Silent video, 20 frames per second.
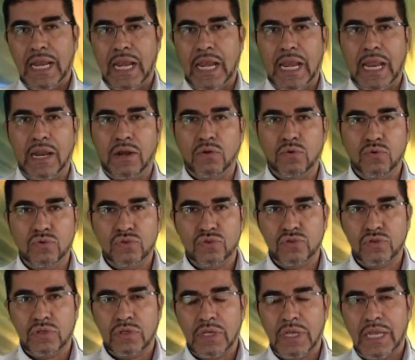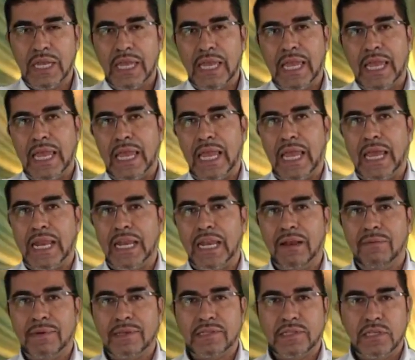la luz en
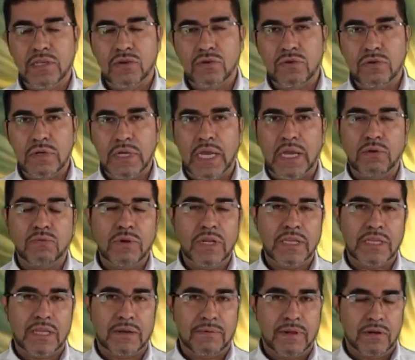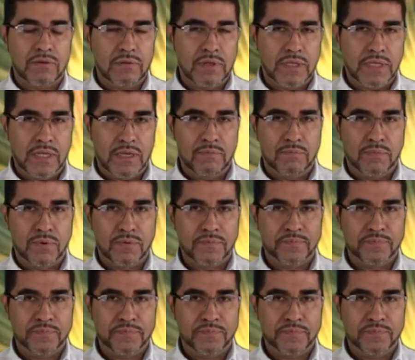el vacío en un intervalo de tiempo.